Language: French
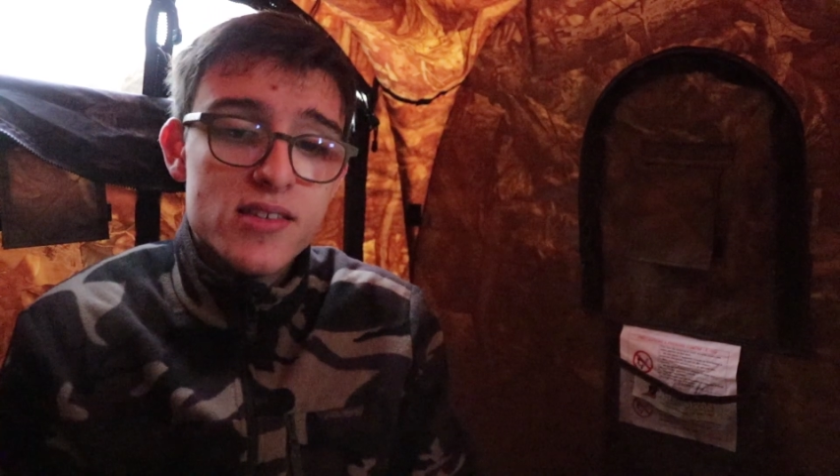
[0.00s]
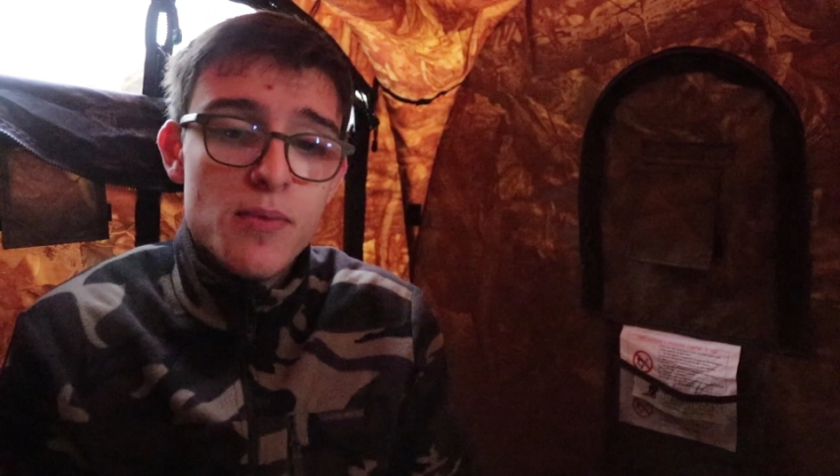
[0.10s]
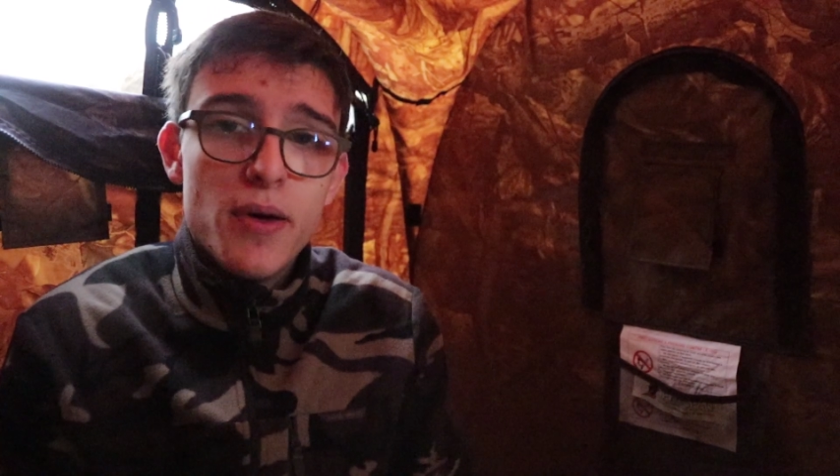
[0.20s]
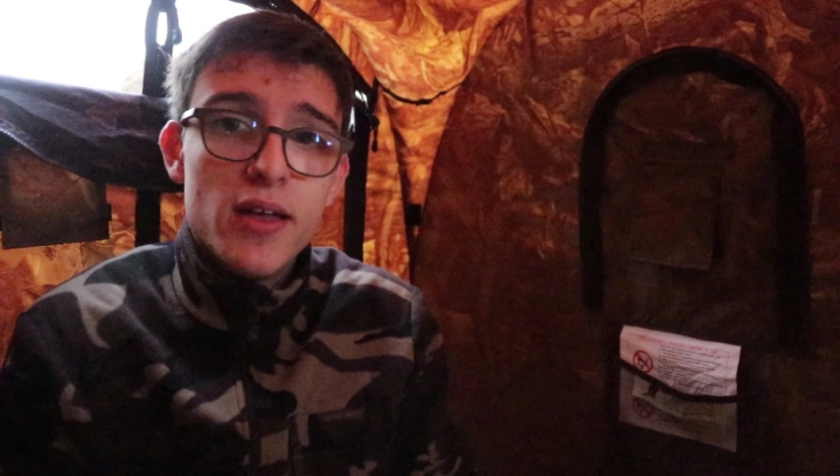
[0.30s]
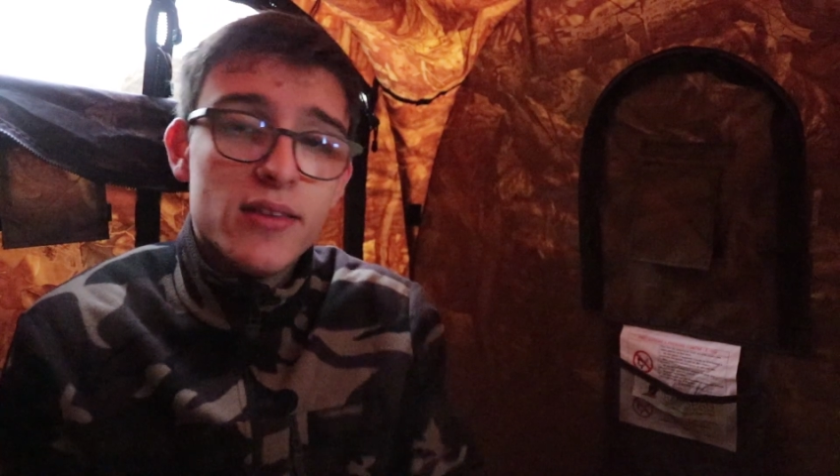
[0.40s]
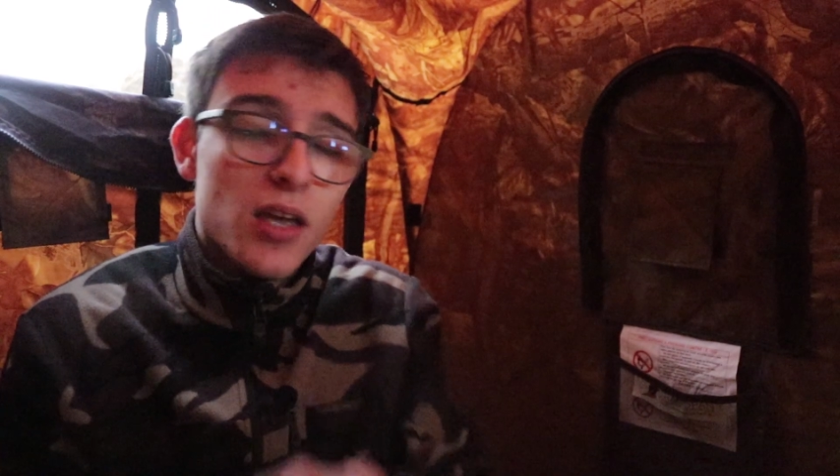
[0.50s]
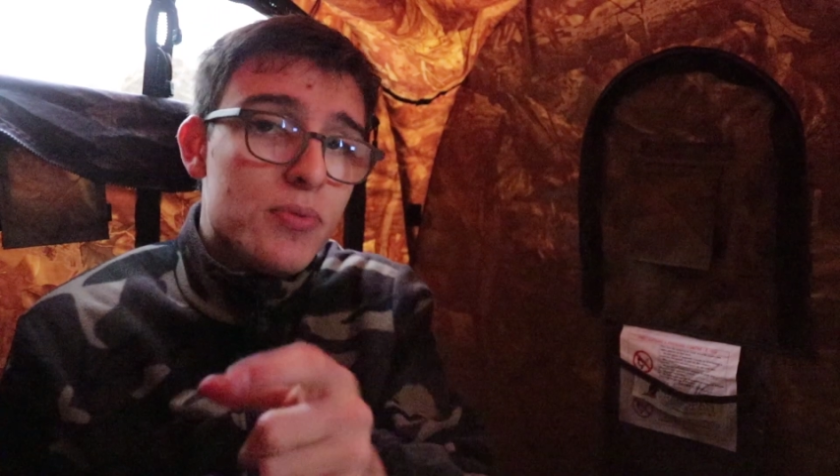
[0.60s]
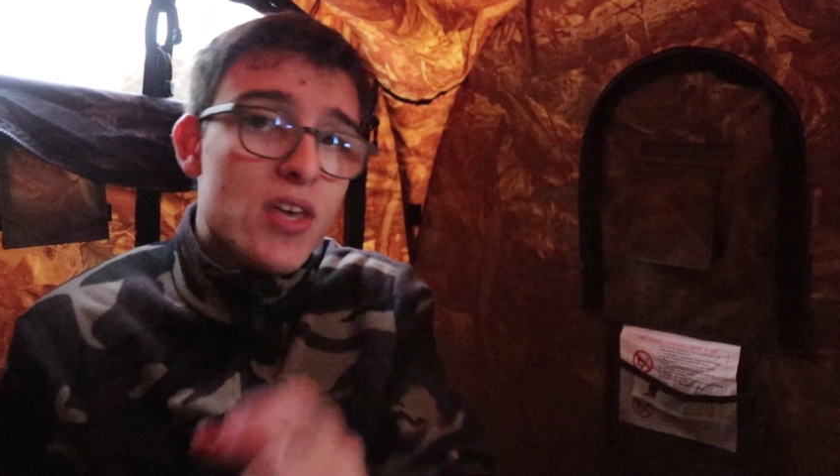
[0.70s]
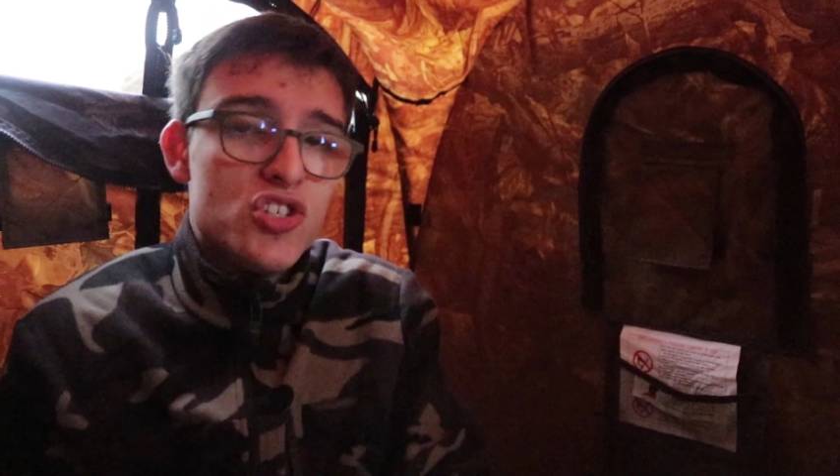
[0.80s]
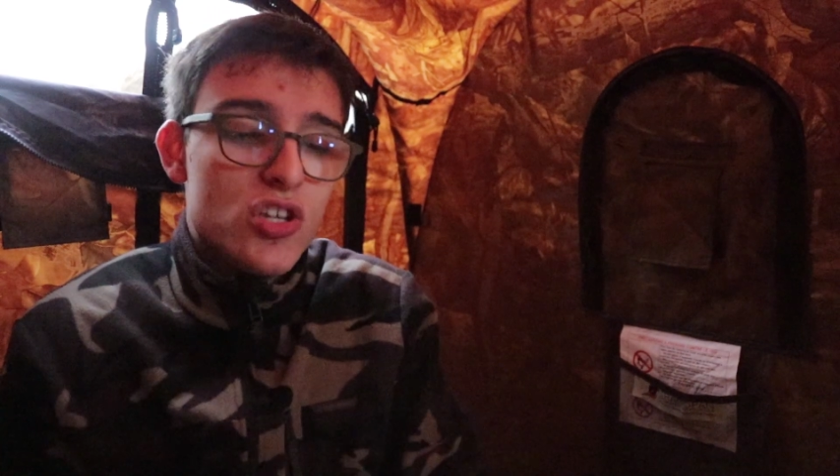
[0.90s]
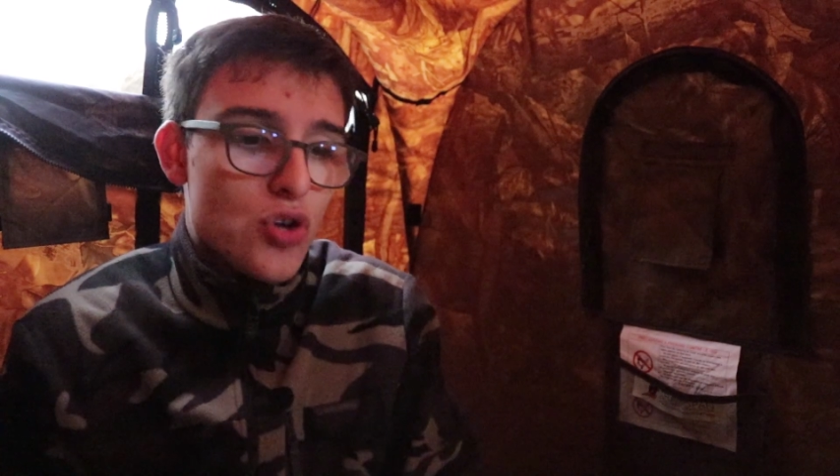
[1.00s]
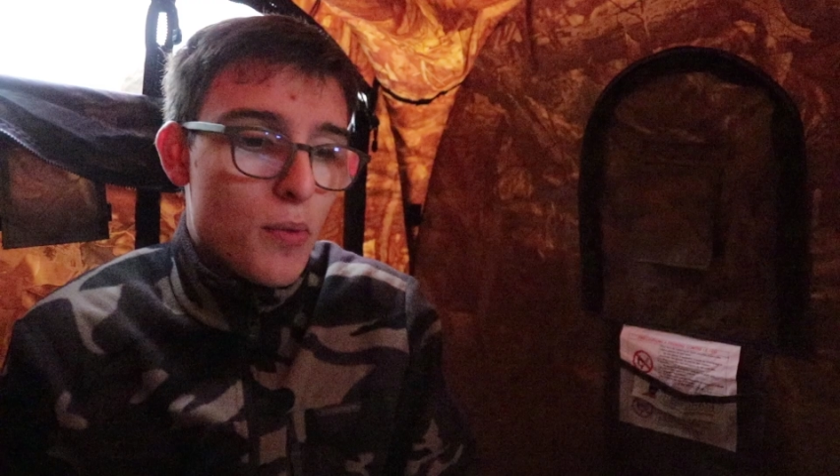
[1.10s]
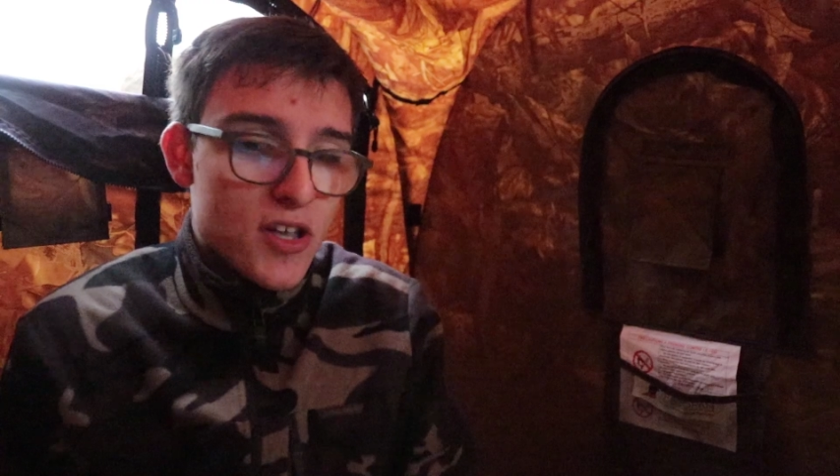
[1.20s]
c'est pas un trépied acheté sur